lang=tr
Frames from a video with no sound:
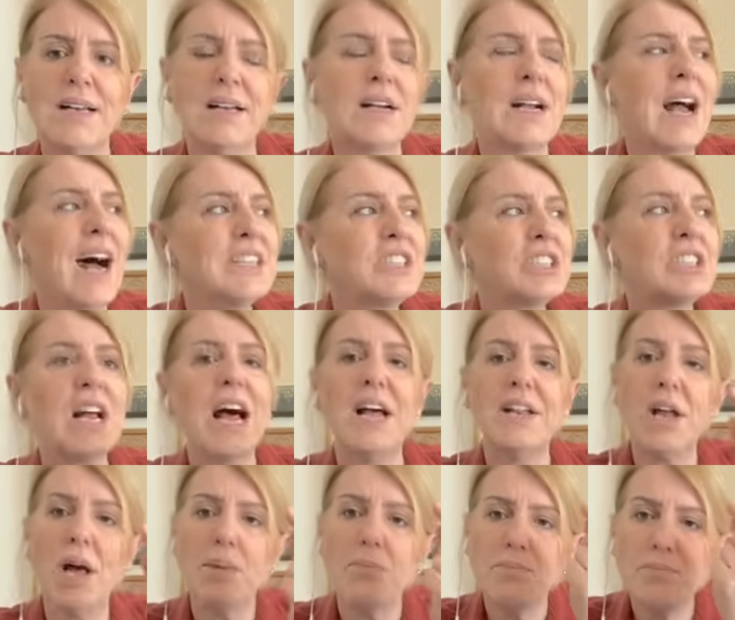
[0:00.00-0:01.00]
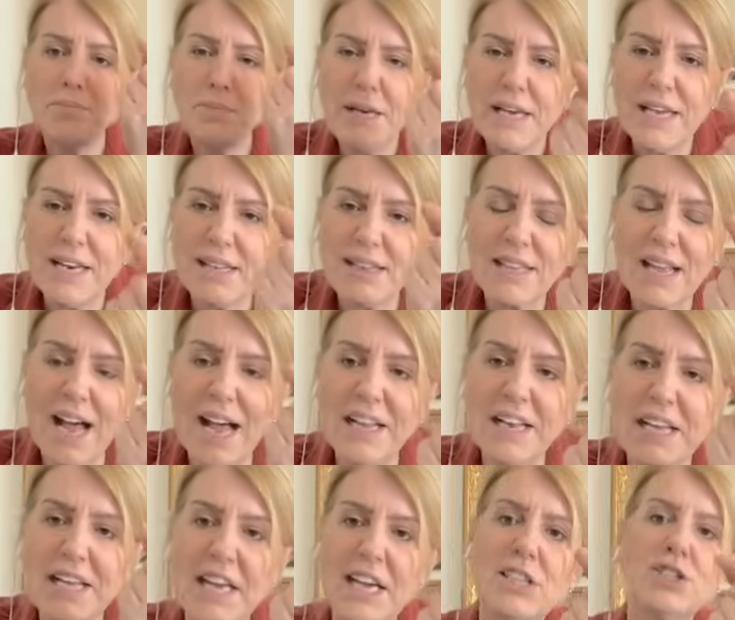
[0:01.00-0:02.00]
Kaç tane, bir
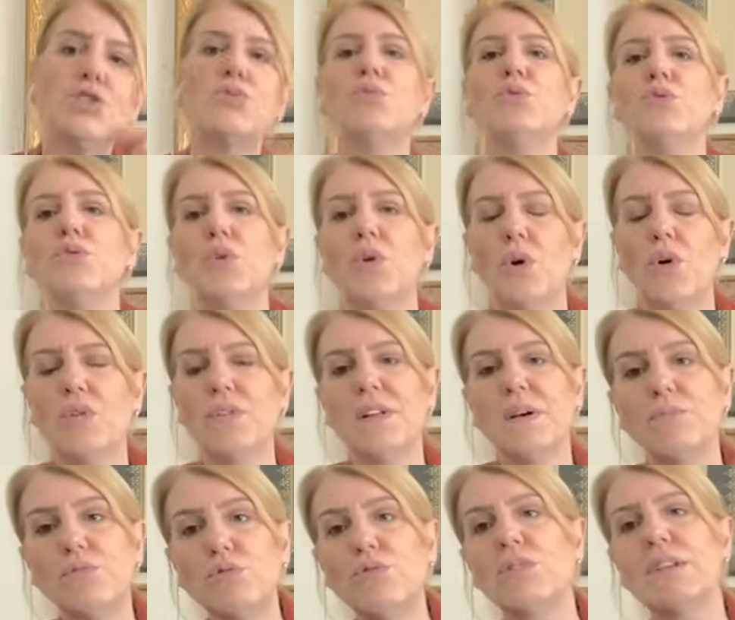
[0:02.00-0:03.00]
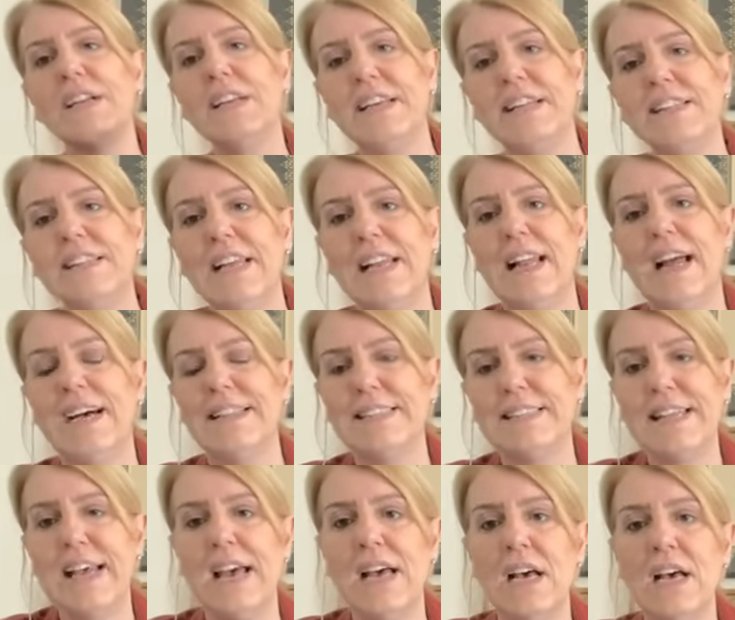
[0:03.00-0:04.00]
tane genç bunu görse, bundan
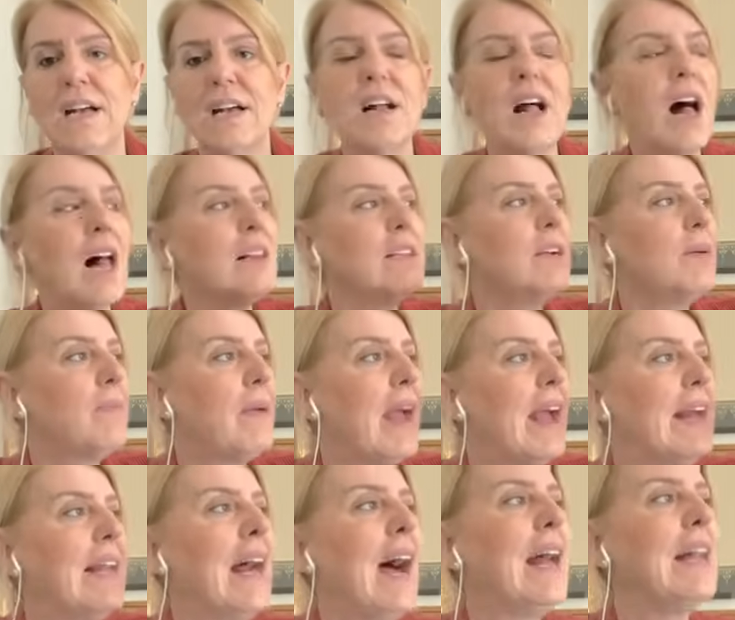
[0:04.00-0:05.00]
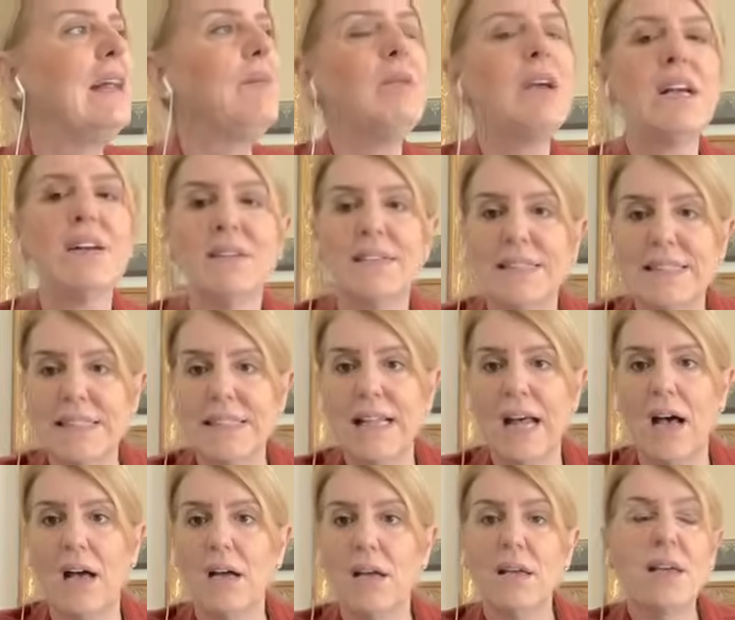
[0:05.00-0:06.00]
etkilense, kalkıp el alemin
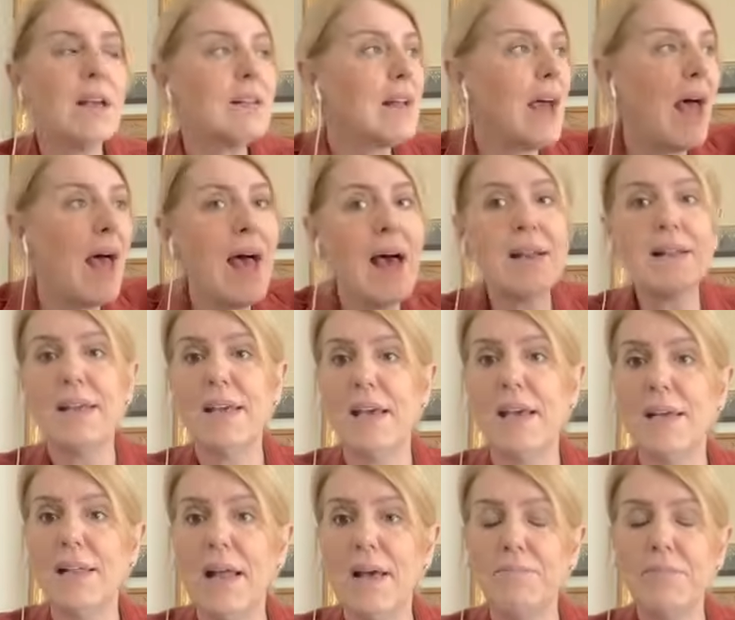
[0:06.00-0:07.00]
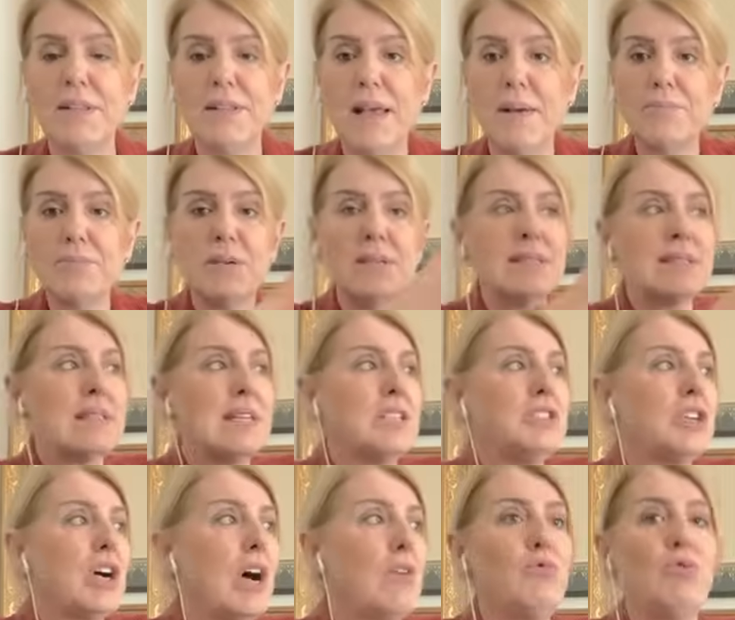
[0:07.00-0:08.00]
kızına ya da erkeğine biz hep kız
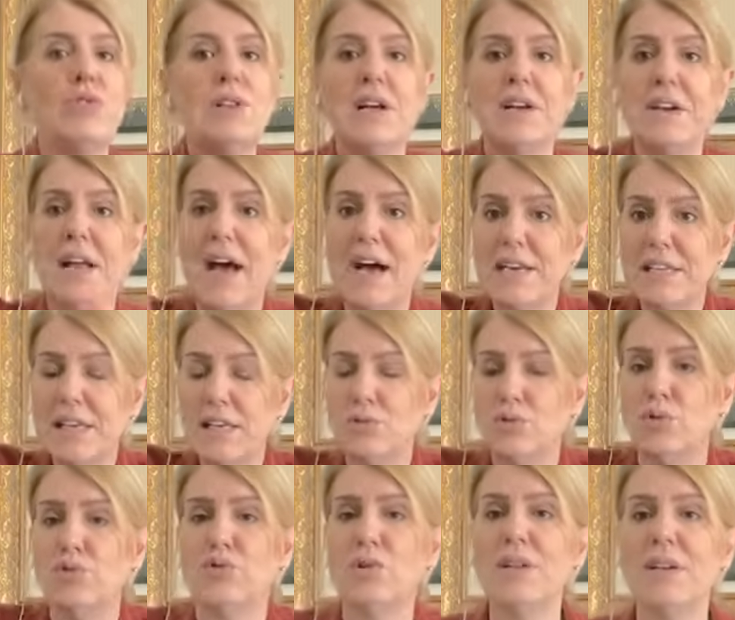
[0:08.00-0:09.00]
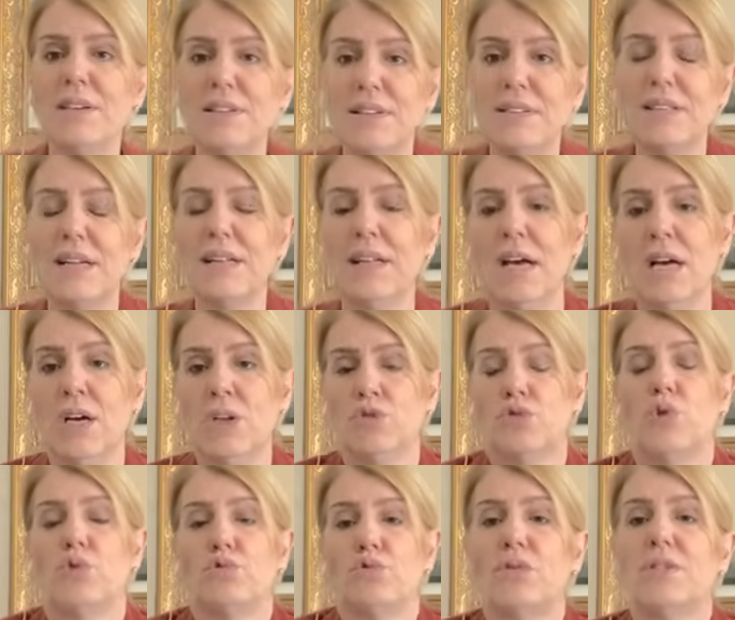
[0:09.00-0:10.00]
tecavüzlerine erkek çocuklarınıza
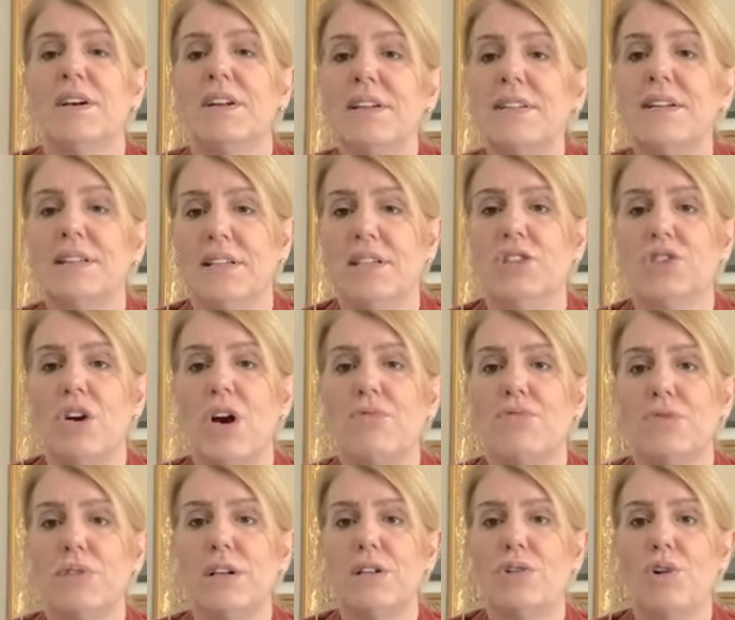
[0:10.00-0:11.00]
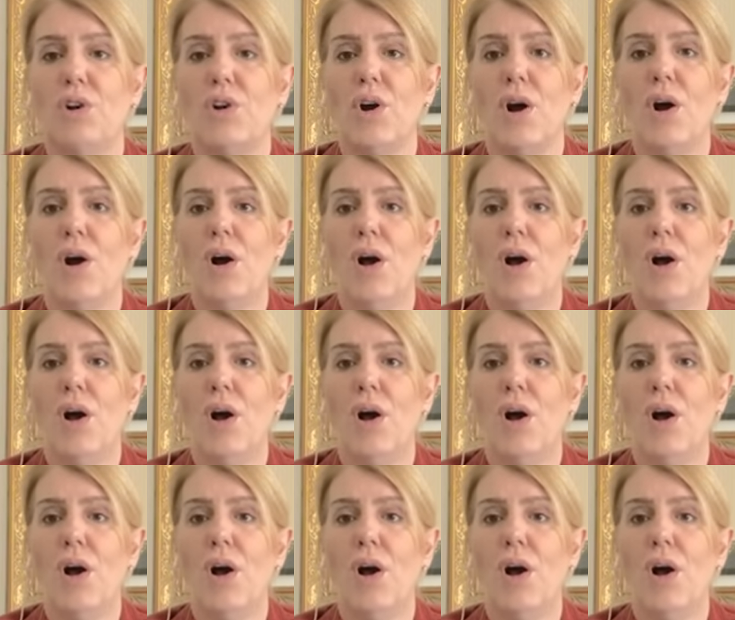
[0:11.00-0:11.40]
çocuklara da tecavüz ediliyor.